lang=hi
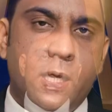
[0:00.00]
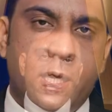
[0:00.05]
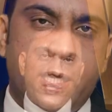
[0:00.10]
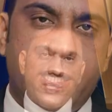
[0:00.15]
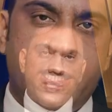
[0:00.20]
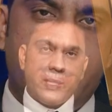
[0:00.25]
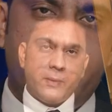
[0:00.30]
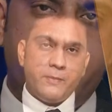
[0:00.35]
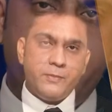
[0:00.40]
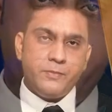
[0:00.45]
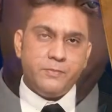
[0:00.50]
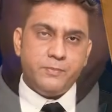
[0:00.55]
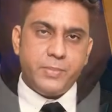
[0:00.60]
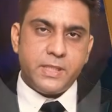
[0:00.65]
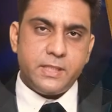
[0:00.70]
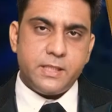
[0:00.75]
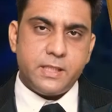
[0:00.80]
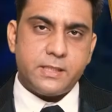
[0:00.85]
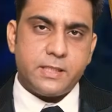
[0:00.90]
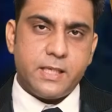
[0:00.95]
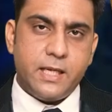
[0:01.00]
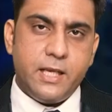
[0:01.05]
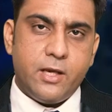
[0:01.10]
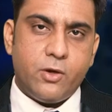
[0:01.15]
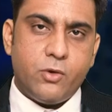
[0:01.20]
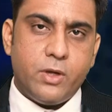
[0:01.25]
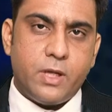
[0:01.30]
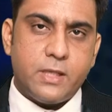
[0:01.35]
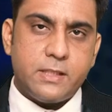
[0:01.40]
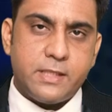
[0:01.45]
अगर आप बिजनेस के लिए
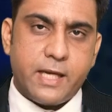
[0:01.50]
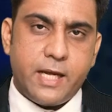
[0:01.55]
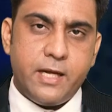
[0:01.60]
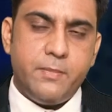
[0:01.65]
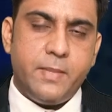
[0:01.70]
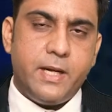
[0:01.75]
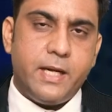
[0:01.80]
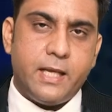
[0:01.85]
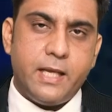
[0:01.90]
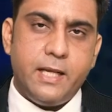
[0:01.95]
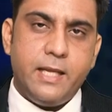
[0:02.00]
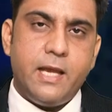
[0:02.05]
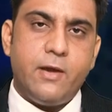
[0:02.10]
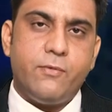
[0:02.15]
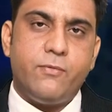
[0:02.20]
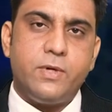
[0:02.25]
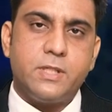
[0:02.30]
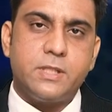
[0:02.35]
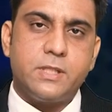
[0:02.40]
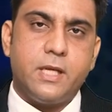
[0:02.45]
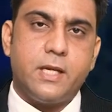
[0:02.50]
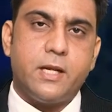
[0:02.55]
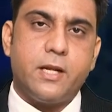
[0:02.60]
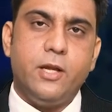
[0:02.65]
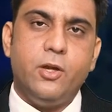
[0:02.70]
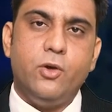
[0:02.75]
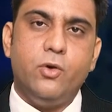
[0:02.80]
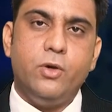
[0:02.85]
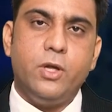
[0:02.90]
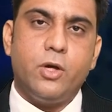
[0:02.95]
कोई कंसाइनमेंट के लिए एफर्ट्स कर
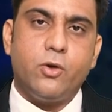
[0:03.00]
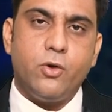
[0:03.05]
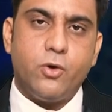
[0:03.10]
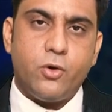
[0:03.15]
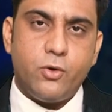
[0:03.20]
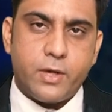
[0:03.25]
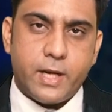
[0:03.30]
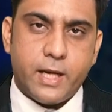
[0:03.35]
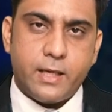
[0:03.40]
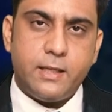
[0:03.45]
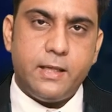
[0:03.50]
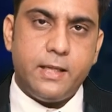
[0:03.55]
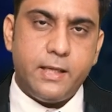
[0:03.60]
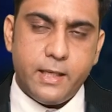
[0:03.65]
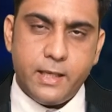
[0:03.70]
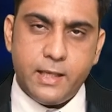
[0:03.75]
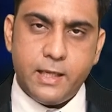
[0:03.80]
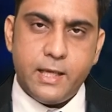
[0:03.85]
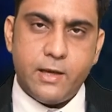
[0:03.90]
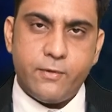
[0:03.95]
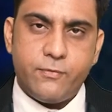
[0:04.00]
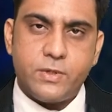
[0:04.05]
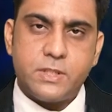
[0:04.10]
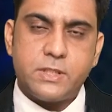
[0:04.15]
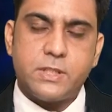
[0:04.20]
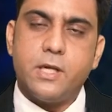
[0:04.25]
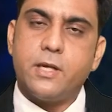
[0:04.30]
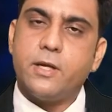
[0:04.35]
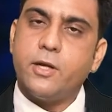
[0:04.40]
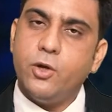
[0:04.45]
रहे हो या कोई कॉन्ट्रैक्ट लेने के लिए
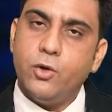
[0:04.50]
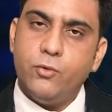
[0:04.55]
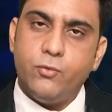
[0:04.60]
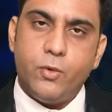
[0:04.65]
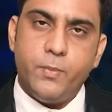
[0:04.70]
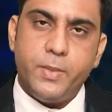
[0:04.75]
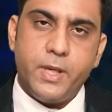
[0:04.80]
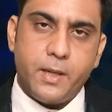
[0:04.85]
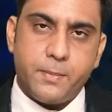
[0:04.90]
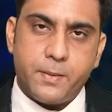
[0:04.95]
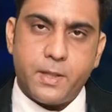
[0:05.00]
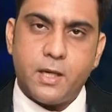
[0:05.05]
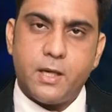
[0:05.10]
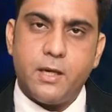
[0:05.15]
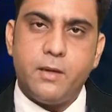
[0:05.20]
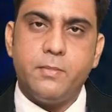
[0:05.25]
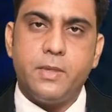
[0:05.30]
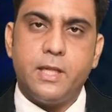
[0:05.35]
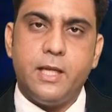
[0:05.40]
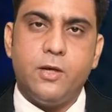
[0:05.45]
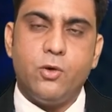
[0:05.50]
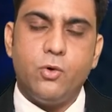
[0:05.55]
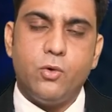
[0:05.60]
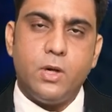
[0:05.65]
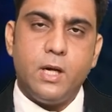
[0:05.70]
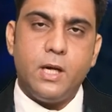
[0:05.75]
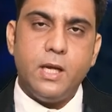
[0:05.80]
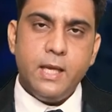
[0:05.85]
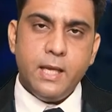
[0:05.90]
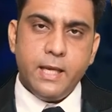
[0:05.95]
एफर्ट्स कर रहे हो वो भी आपका काम क्लिक
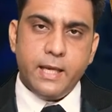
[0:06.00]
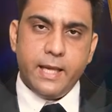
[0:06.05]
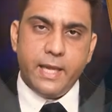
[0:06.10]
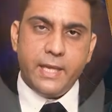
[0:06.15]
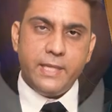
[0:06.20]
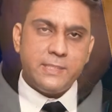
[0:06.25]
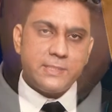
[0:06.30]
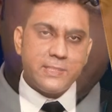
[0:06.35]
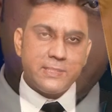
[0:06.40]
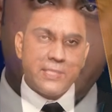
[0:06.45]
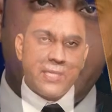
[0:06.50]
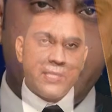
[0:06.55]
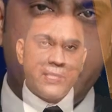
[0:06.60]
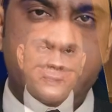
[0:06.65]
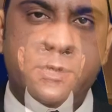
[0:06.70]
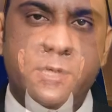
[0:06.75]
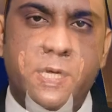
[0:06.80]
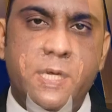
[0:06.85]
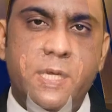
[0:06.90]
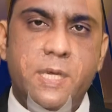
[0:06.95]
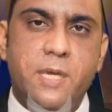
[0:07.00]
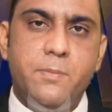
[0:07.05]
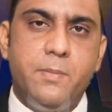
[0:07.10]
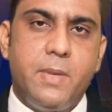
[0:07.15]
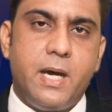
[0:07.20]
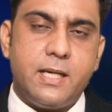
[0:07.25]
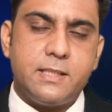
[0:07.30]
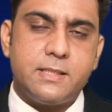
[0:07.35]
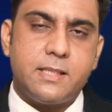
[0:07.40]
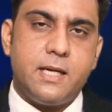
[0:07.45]
होगा एरिस असेंडेंस के लिए
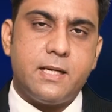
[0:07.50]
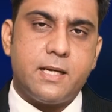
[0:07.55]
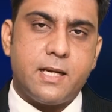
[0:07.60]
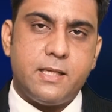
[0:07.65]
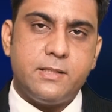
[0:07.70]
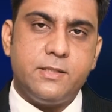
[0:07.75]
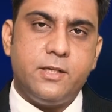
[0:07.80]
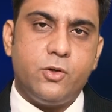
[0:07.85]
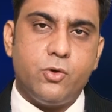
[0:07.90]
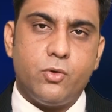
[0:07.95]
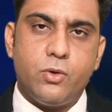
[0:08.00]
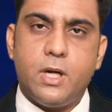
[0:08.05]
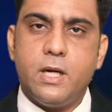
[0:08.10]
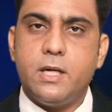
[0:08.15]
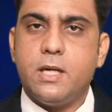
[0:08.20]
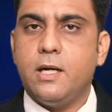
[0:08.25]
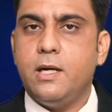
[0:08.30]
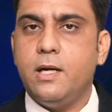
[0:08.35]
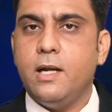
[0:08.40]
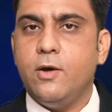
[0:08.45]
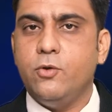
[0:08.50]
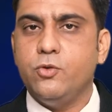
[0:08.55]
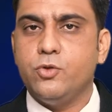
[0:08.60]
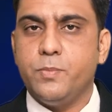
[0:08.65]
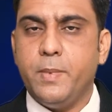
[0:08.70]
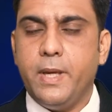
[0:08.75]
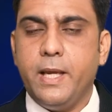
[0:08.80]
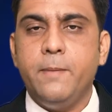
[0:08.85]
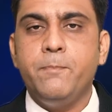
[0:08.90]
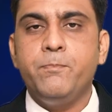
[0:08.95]
मार्च का ट्रांजिट होना थर्ड
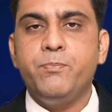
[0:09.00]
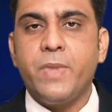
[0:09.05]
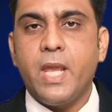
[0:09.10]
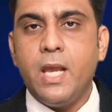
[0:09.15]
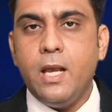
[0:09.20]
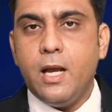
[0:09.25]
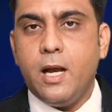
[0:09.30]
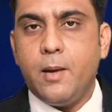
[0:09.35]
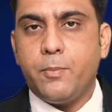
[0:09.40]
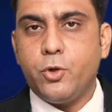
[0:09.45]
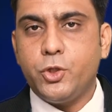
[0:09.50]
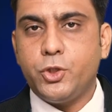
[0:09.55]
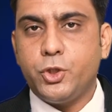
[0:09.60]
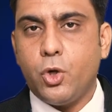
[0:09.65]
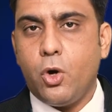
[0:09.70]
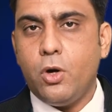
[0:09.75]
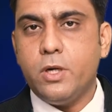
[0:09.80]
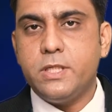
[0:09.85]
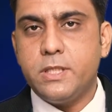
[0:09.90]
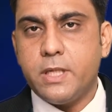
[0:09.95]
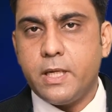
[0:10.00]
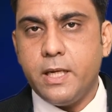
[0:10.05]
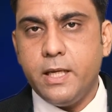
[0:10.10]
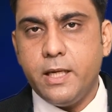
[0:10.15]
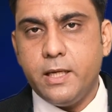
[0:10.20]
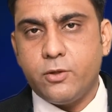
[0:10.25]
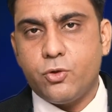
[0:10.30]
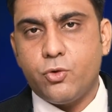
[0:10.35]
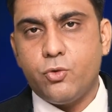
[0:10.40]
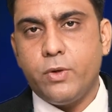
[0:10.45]
हाउस में आपको शॉर्ट
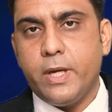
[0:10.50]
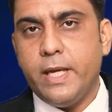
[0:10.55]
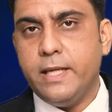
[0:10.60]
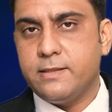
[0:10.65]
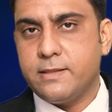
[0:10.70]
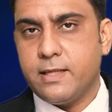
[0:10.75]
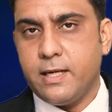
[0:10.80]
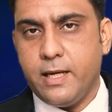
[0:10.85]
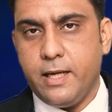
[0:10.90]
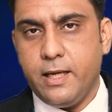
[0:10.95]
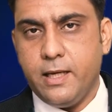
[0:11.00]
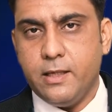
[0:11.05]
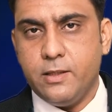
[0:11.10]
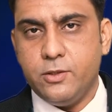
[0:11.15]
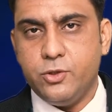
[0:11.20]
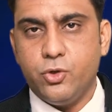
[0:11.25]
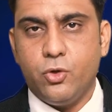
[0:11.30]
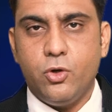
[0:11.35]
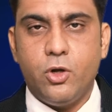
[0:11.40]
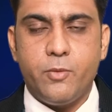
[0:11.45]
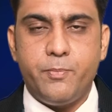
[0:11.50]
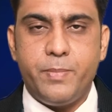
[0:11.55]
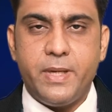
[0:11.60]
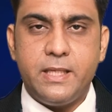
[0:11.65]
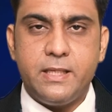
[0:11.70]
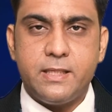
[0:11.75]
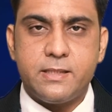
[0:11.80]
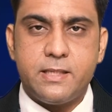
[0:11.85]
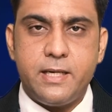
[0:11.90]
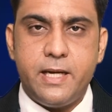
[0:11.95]
जर्नी के थ्रू गेंस कराएगा जो लोग
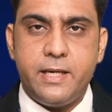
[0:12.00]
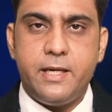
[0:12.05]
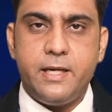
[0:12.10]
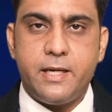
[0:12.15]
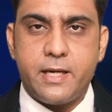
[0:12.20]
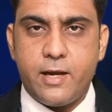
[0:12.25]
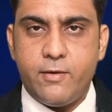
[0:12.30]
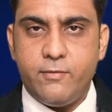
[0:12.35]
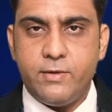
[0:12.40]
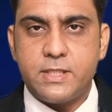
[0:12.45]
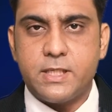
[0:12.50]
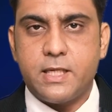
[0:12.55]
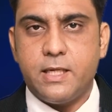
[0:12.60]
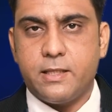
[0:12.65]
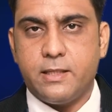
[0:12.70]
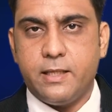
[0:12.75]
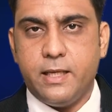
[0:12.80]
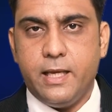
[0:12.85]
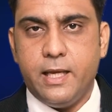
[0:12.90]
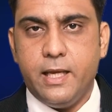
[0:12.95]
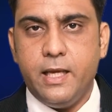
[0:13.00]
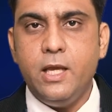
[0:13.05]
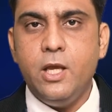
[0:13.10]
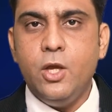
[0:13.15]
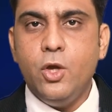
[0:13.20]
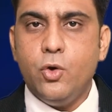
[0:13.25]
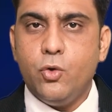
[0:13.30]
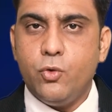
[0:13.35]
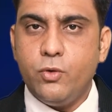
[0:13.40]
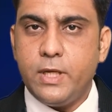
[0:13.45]
बिजनेस रिलेटेड ट्रैवल्स करते हैं
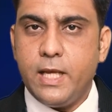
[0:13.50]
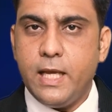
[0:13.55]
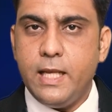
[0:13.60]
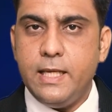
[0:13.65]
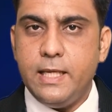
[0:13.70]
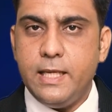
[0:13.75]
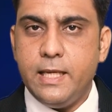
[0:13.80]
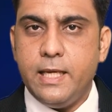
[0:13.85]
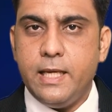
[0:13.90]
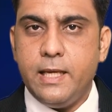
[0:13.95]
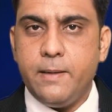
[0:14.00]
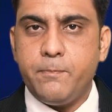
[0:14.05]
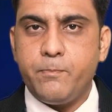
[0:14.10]
उनके लिए